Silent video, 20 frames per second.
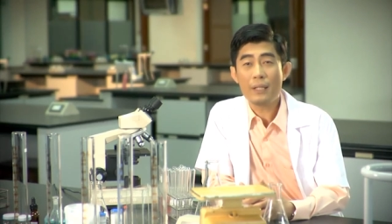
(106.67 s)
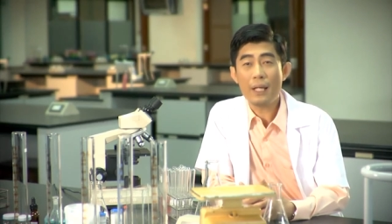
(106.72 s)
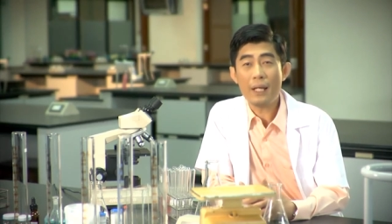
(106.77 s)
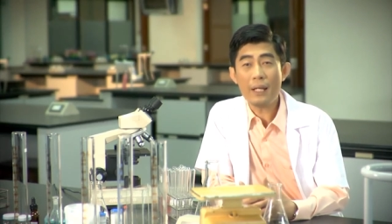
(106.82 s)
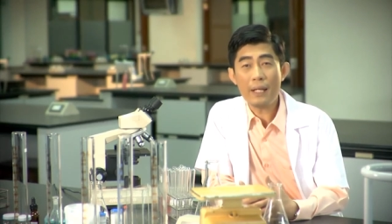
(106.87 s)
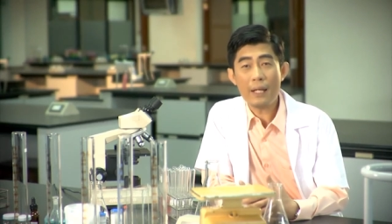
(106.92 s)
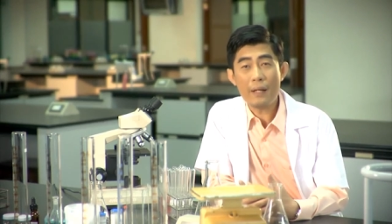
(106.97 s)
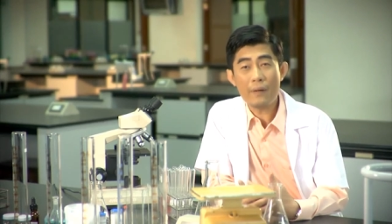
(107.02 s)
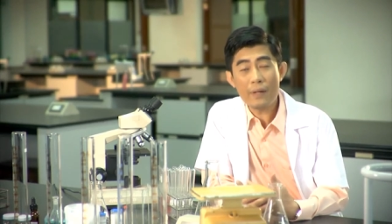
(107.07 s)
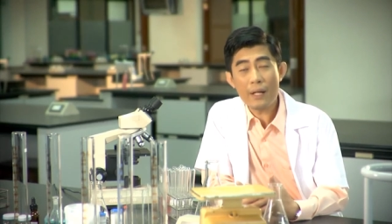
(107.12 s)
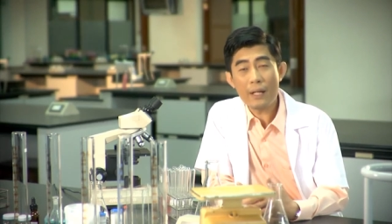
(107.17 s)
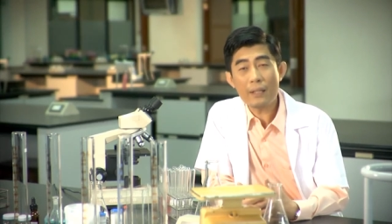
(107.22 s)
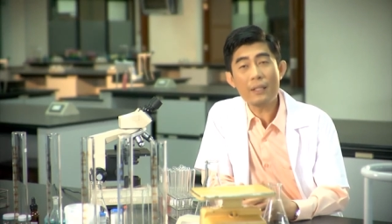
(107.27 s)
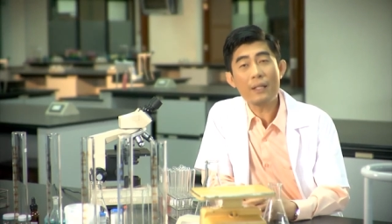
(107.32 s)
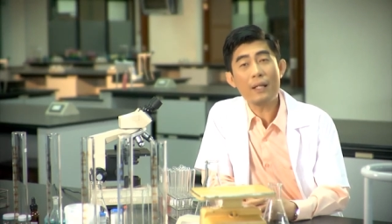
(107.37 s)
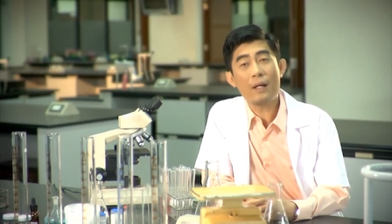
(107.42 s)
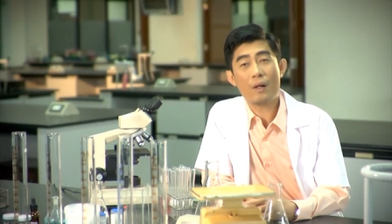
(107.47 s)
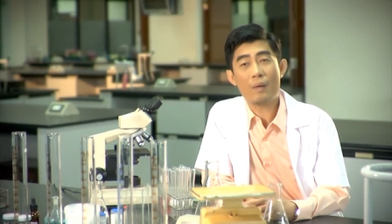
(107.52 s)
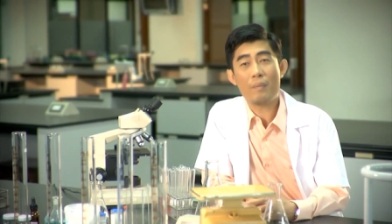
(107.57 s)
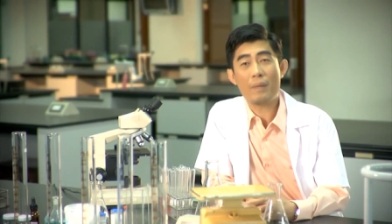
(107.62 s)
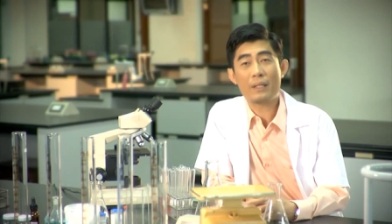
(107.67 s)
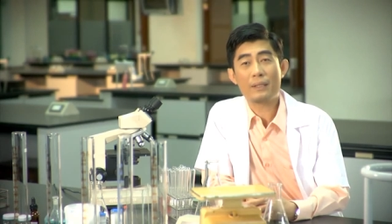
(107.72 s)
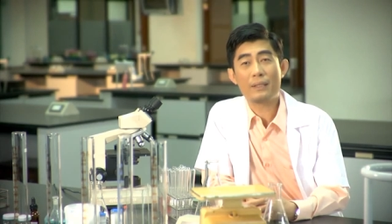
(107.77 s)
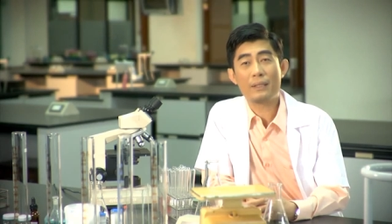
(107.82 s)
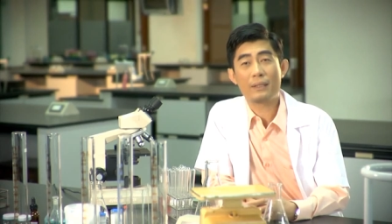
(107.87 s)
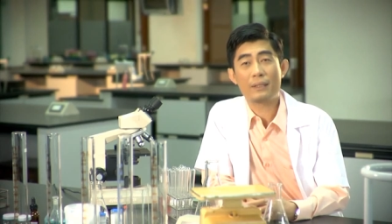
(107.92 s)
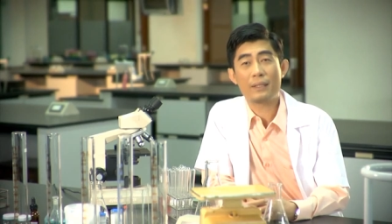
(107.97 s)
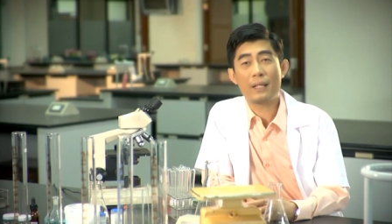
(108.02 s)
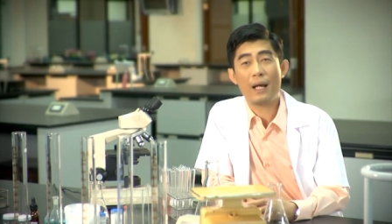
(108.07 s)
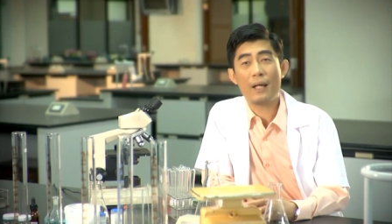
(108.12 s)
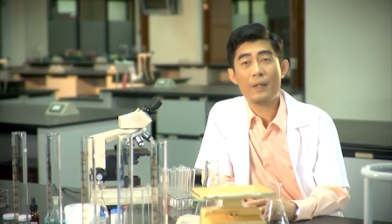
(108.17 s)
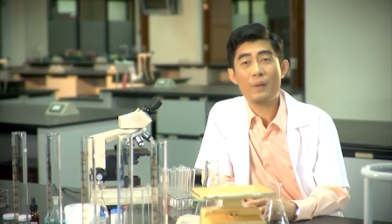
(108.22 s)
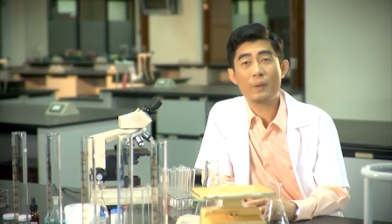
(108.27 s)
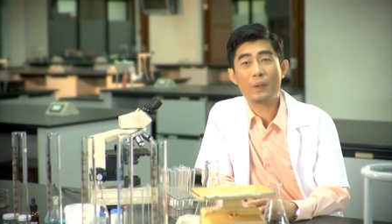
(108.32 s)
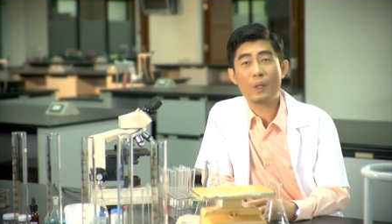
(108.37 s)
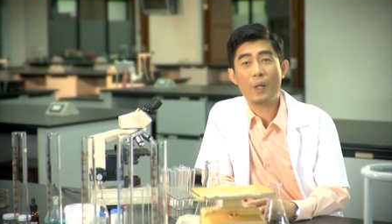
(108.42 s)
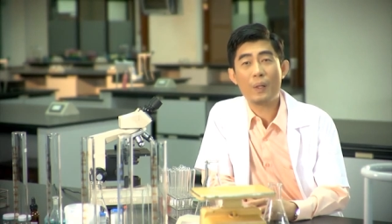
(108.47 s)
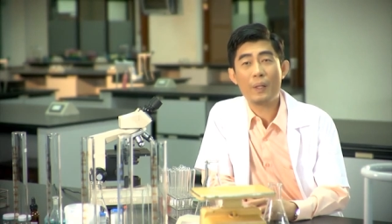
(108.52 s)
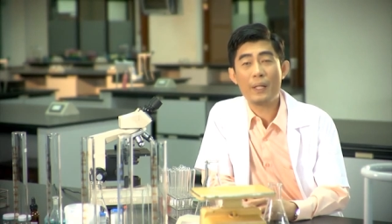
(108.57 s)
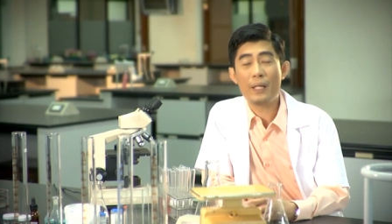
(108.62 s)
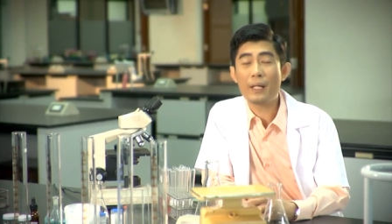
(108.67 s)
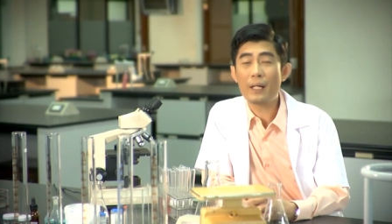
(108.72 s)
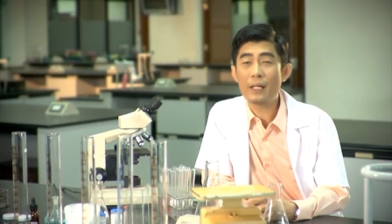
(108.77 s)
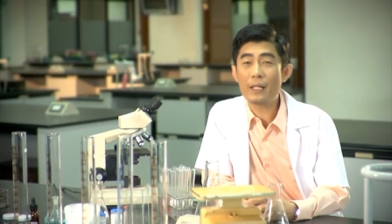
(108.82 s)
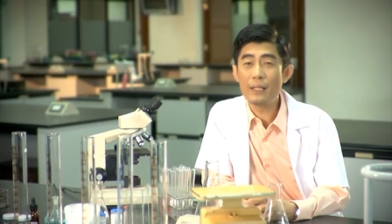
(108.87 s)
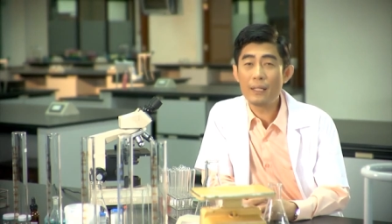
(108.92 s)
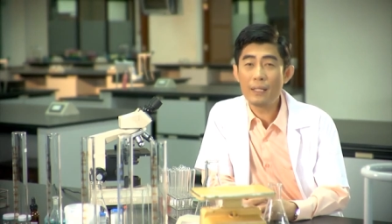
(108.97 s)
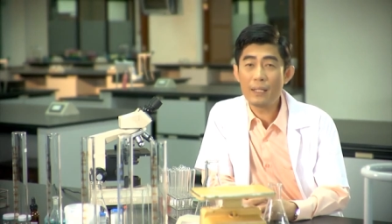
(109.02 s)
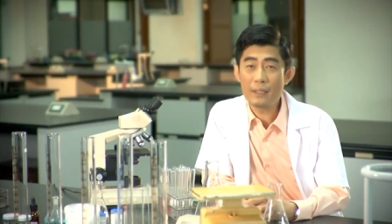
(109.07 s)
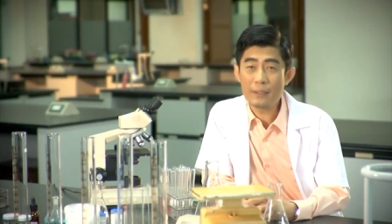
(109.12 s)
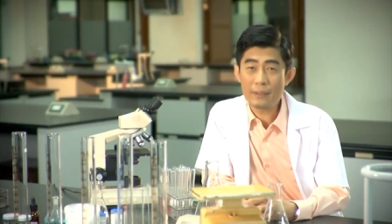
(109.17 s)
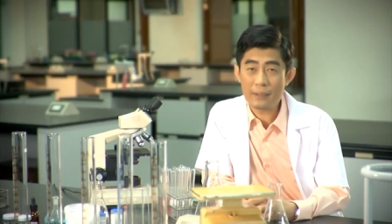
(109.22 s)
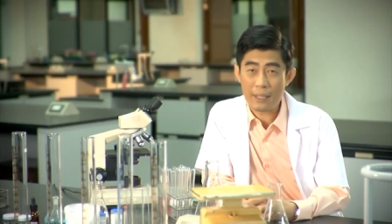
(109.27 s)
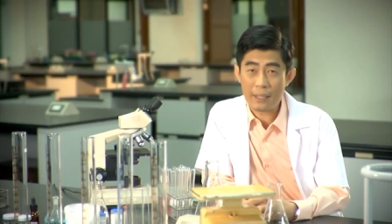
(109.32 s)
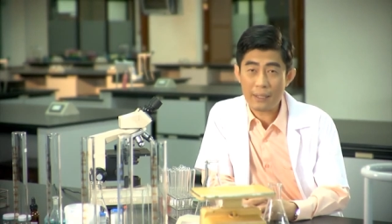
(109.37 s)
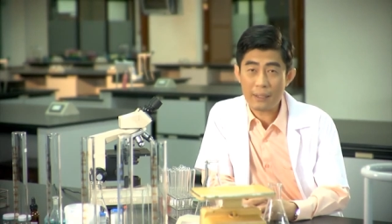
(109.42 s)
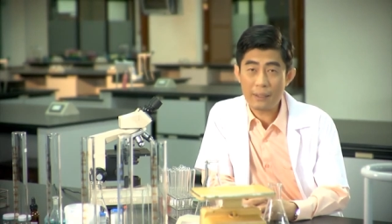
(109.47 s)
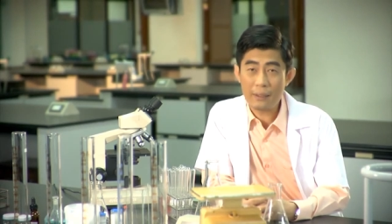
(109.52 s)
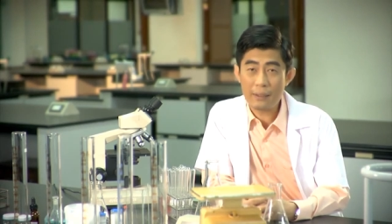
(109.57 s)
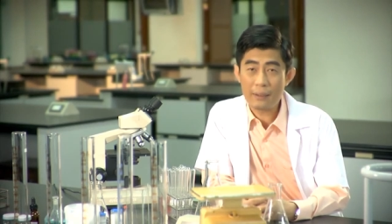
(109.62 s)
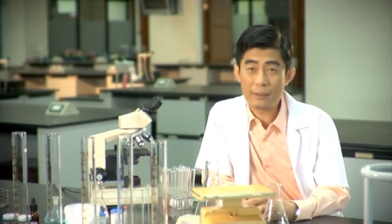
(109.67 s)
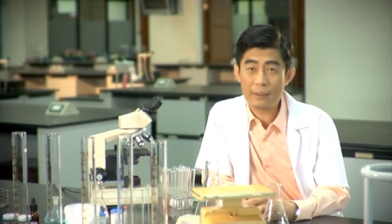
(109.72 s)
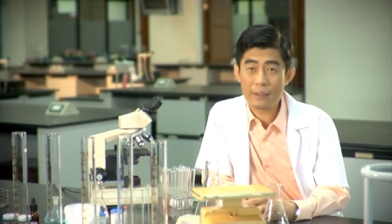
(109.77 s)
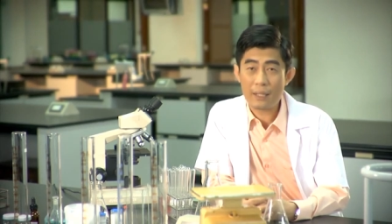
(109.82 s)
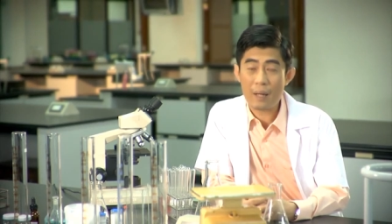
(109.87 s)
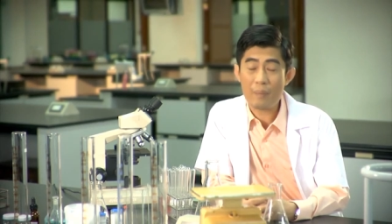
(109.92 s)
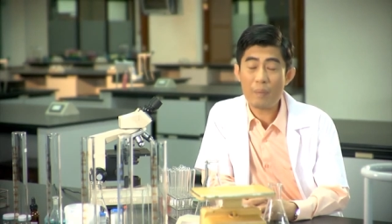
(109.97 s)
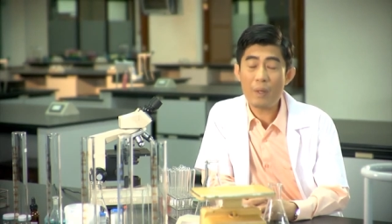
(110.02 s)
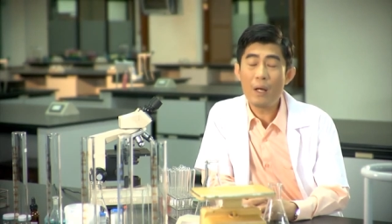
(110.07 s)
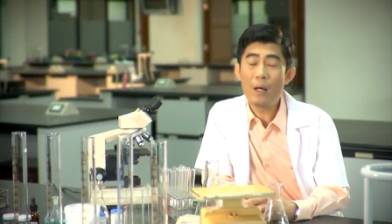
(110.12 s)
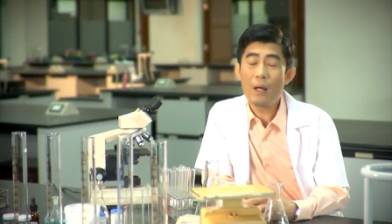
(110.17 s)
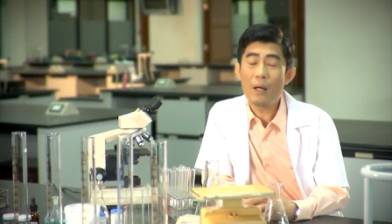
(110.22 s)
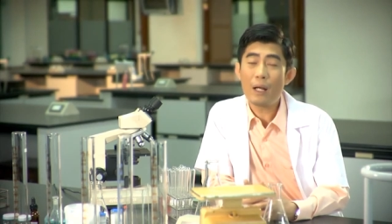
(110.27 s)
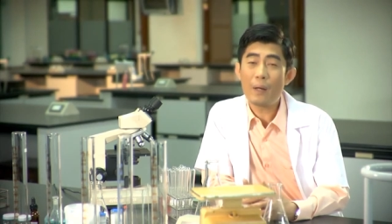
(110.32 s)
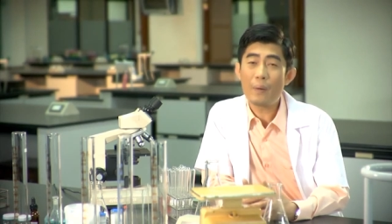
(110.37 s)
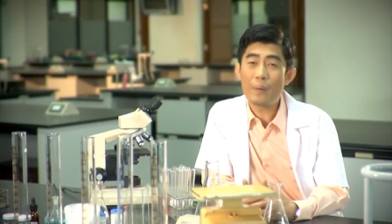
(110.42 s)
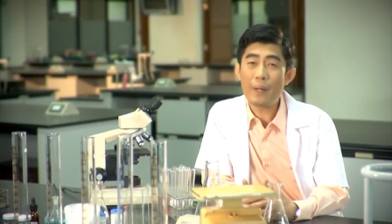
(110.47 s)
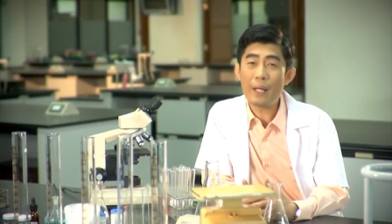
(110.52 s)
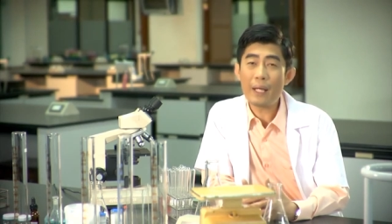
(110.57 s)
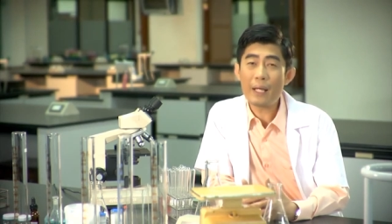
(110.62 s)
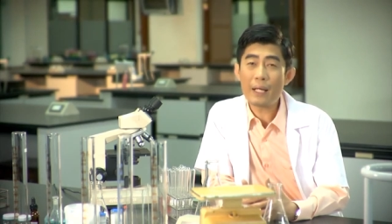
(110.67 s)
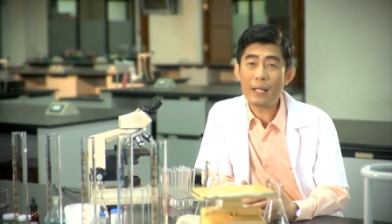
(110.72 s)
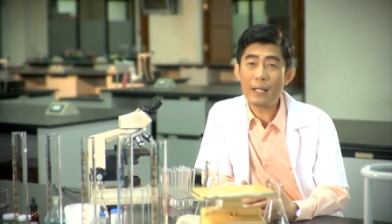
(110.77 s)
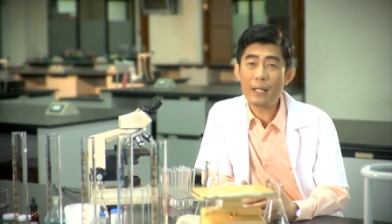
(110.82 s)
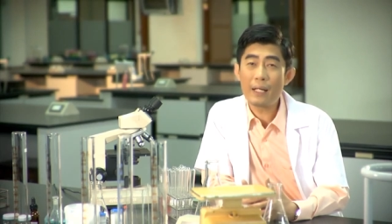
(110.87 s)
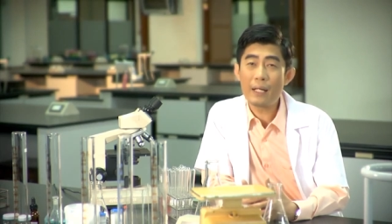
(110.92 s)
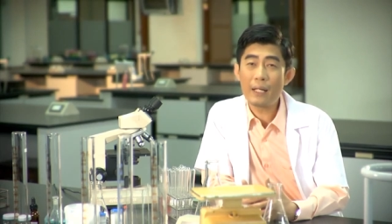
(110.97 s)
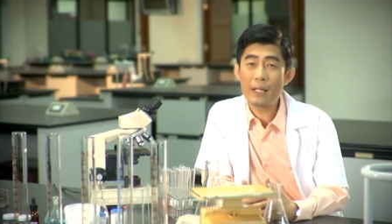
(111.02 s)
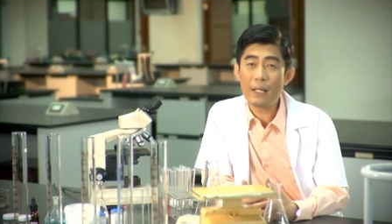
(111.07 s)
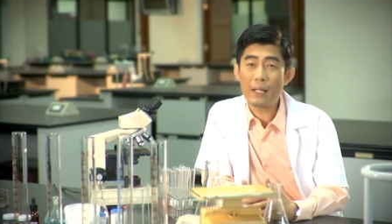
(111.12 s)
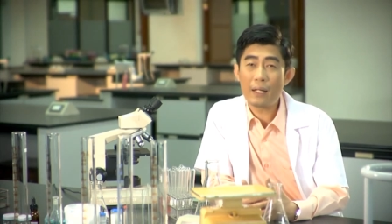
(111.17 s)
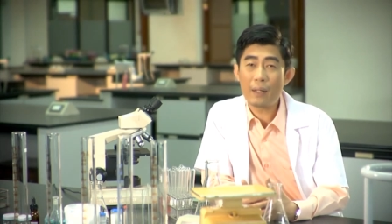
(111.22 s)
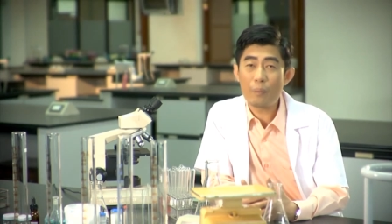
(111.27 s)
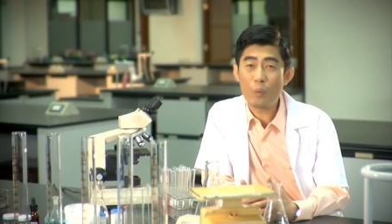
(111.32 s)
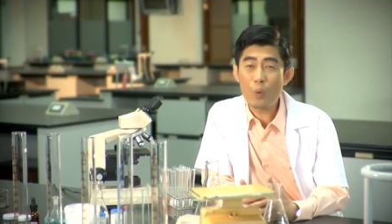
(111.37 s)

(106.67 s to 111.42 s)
เช่นในเรื่องที่เรากำลังศึกษาอยู่ตอนนี้ก็คือเรื่องเซตนะครับ เราได้เคย